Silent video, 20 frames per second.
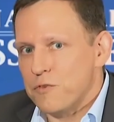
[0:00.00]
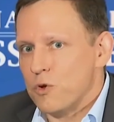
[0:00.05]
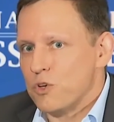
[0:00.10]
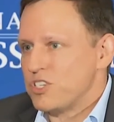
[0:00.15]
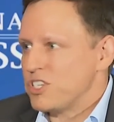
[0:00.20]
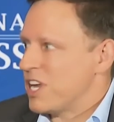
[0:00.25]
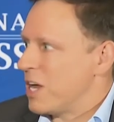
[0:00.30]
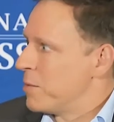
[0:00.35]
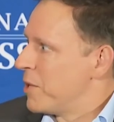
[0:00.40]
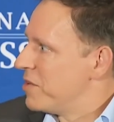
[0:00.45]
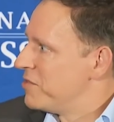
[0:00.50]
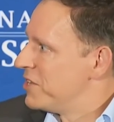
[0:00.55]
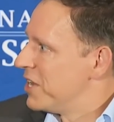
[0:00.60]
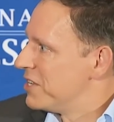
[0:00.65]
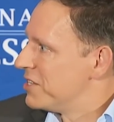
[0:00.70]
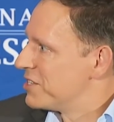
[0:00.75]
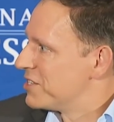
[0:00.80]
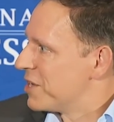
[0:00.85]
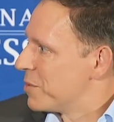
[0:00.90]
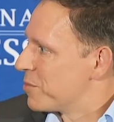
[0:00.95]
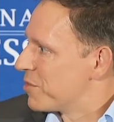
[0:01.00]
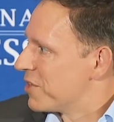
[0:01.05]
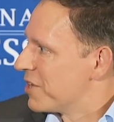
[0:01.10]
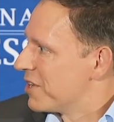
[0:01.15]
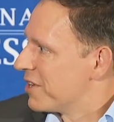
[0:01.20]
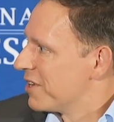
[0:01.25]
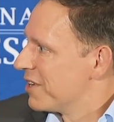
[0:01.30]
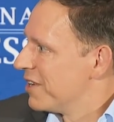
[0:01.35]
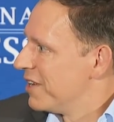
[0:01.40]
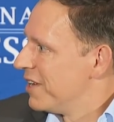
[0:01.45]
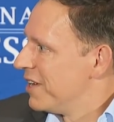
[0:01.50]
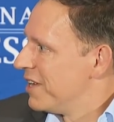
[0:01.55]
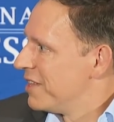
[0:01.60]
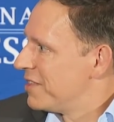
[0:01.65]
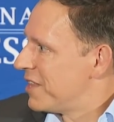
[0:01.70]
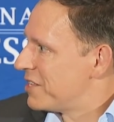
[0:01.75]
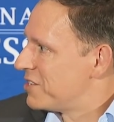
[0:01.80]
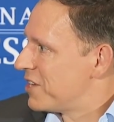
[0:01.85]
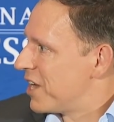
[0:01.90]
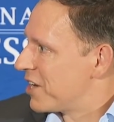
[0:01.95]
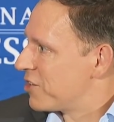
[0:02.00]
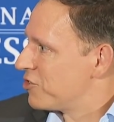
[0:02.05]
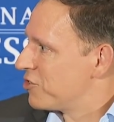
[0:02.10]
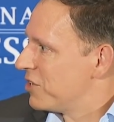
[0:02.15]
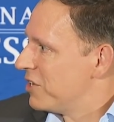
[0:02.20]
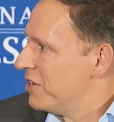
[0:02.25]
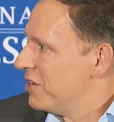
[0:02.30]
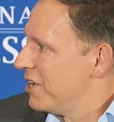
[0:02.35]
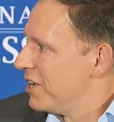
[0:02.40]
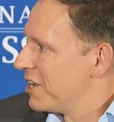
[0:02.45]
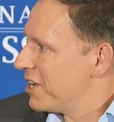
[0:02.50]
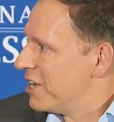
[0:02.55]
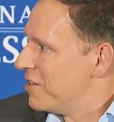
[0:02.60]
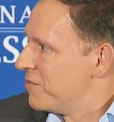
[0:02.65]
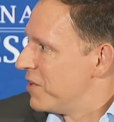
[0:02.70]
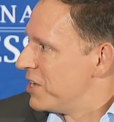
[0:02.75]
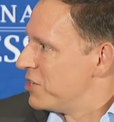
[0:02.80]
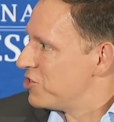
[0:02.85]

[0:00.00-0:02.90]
en Silicon Valley por su apoyo a la campaña de Donald